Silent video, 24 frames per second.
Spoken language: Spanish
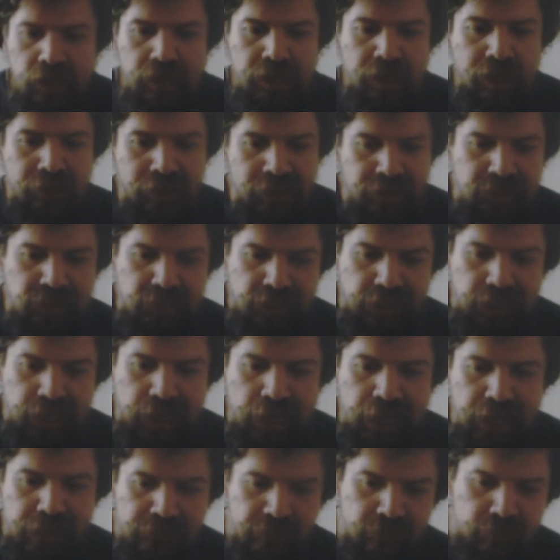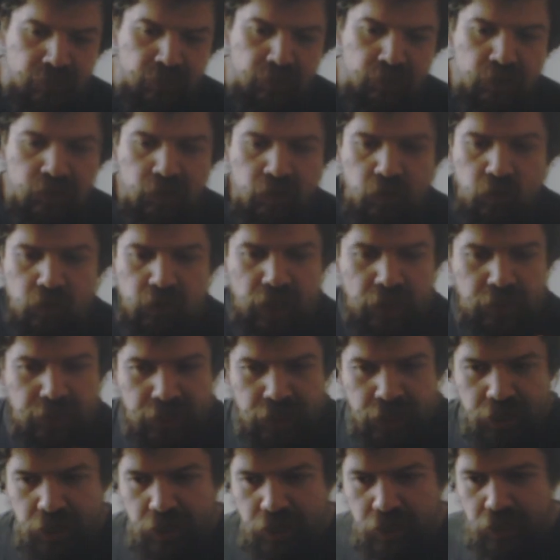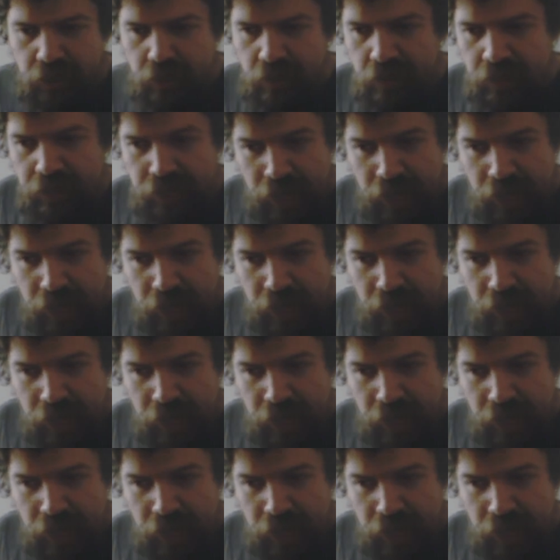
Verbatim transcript: las de SNK o las de